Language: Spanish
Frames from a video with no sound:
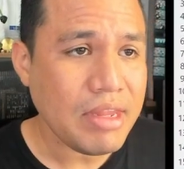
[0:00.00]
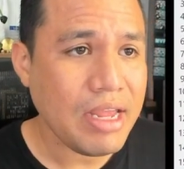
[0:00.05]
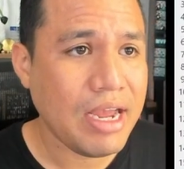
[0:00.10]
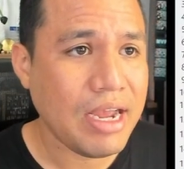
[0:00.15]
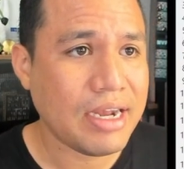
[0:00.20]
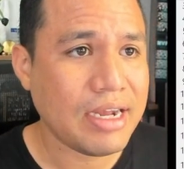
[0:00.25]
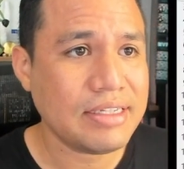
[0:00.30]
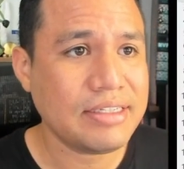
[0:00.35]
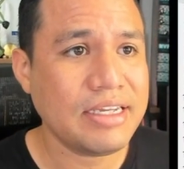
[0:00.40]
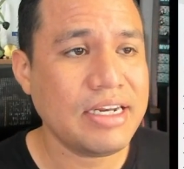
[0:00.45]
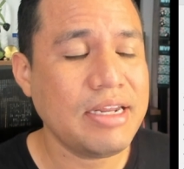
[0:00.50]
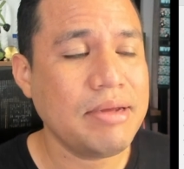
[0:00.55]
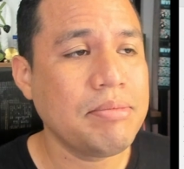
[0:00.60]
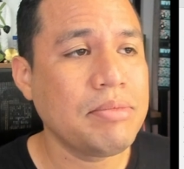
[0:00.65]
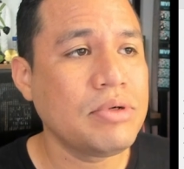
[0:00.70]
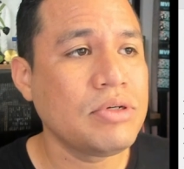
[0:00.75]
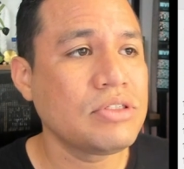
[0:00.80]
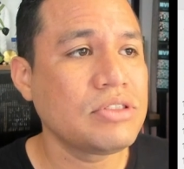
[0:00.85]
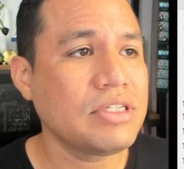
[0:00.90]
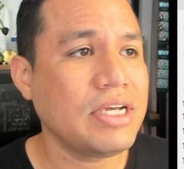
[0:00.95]
acá
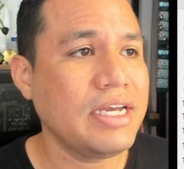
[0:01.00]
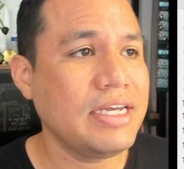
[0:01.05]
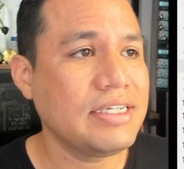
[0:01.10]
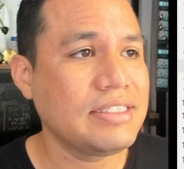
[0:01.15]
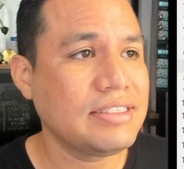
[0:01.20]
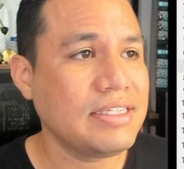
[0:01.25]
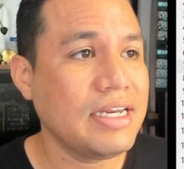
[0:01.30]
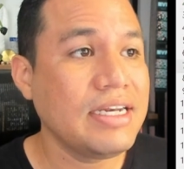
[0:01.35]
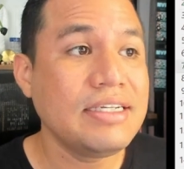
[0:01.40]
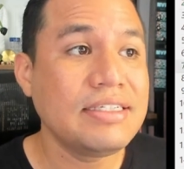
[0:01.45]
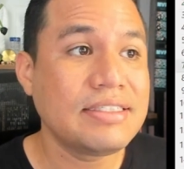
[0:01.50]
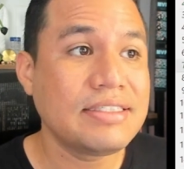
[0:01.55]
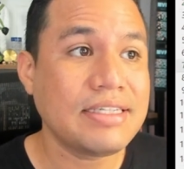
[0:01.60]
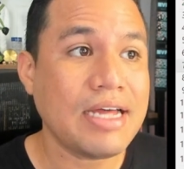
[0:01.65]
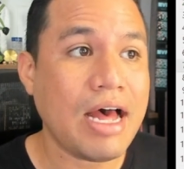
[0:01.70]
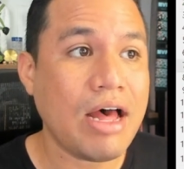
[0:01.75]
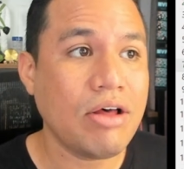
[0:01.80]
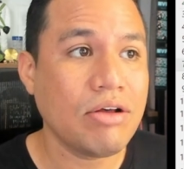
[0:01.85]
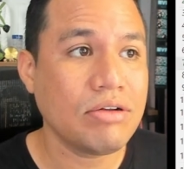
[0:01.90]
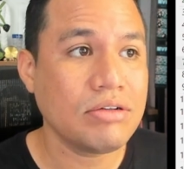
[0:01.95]
tenemos este
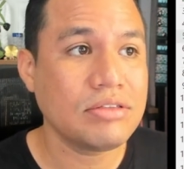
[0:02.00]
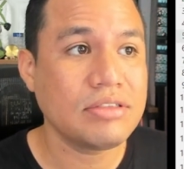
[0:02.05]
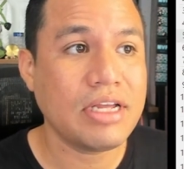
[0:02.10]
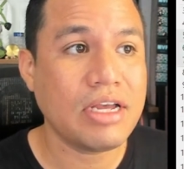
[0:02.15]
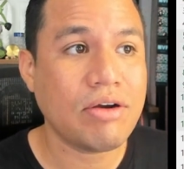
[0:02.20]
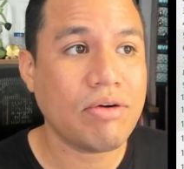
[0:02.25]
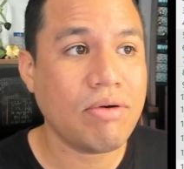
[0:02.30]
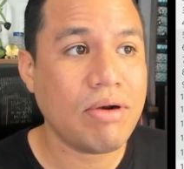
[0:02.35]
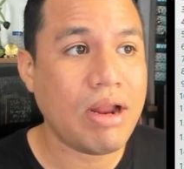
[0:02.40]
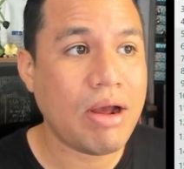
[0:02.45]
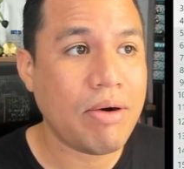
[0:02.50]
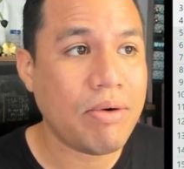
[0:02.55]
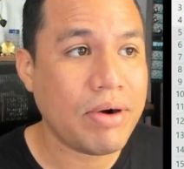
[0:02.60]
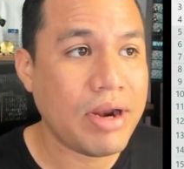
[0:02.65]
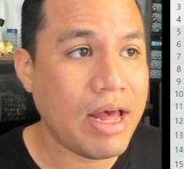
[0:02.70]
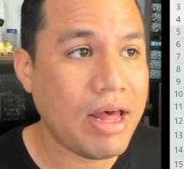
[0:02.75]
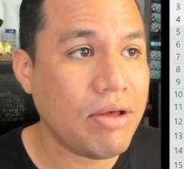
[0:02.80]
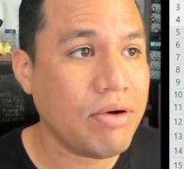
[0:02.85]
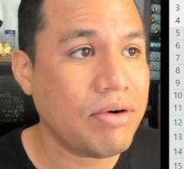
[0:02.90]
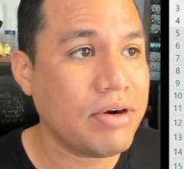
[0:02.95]
listado de
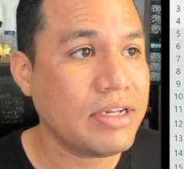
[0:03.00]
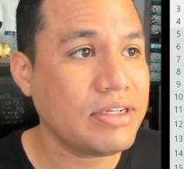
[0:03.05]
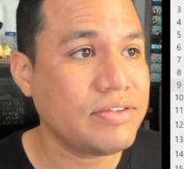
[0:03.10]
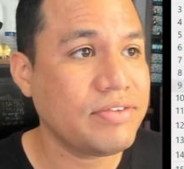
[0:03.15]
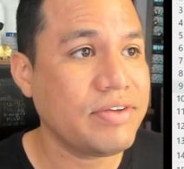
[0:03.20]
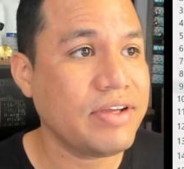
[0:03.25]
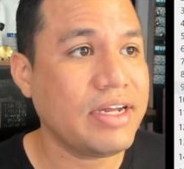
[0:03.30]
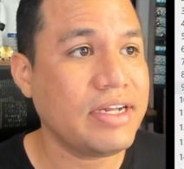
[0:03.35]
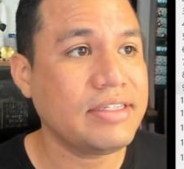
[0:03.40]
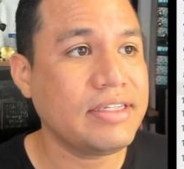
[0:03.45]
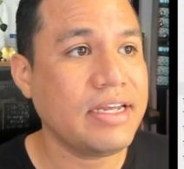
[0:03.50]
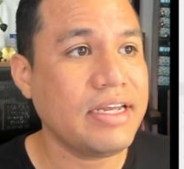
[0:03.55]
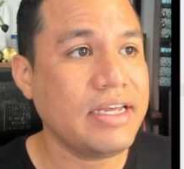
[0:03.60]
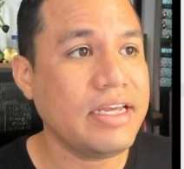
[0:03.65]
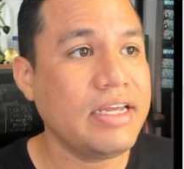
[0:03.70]
colaboradores, fíjate,